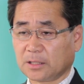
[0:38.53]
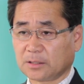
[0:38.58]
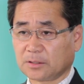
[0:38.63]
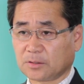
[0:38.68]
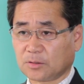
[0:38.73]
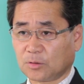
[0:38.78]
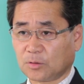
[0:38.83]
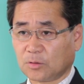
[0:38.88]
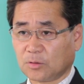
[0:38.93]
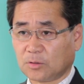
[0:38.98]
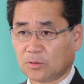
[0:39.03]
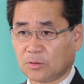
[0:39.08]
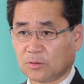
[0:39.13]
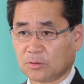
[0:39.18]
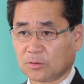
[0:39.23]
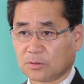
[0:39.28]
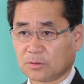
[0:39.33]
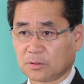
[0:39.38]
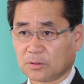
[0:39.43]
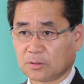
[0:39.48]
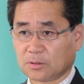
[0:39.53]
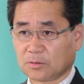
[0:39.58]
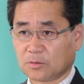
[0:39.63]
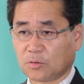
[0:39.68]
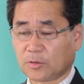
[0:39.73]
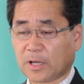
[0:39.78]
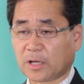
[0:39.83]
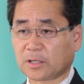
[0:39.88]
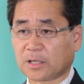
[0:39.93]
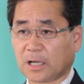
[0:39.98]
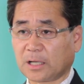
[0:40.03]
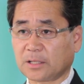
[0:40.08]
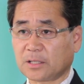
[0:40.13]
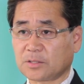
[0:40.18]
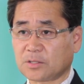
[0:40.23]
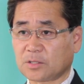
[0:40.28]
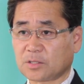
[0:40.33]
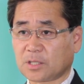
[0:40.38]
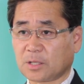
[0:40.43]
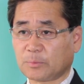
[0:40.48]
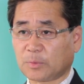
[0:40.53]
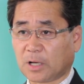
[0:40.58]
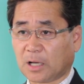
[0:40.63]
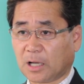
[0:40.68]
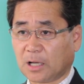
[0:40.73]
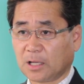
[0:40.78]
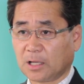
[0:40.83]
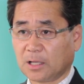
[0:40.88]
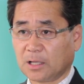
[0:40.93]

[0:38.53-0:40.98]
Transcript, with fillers: その顧客管理システムが